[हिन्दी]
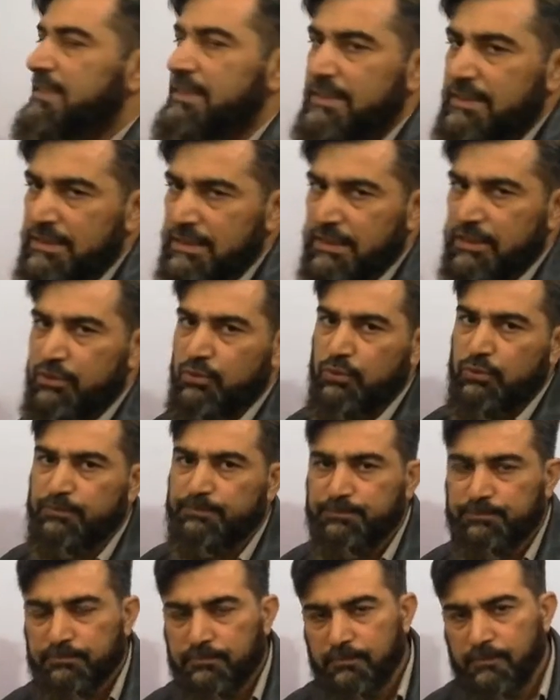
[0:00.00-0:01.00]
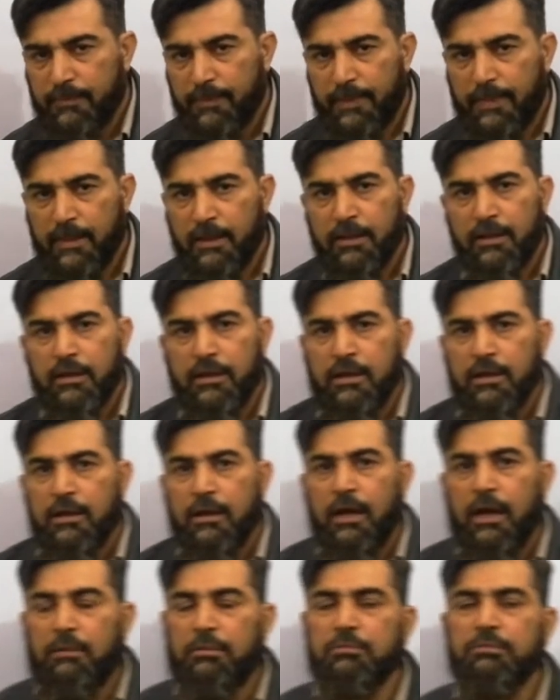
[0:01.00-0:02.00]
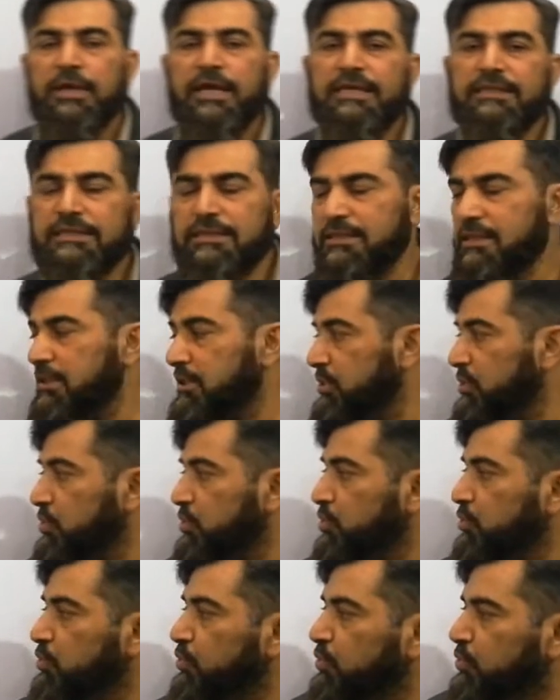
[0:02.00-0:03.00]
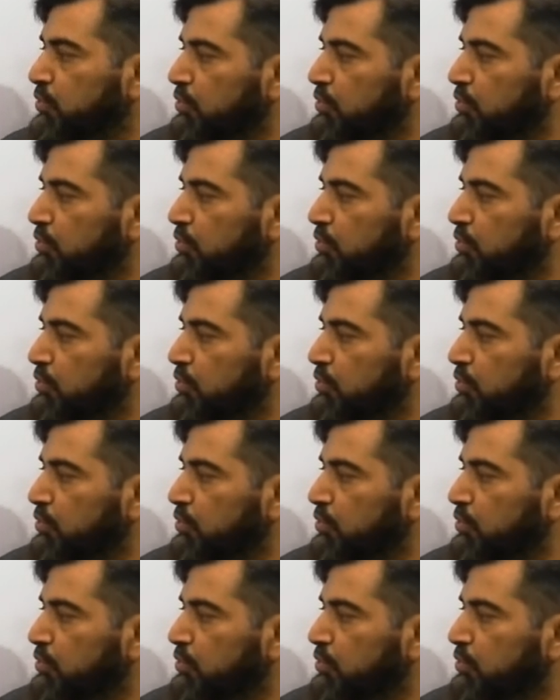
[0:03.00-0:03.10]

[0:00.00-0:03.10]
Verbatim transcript: ज़ीरो अब हम कह सकते हैं सो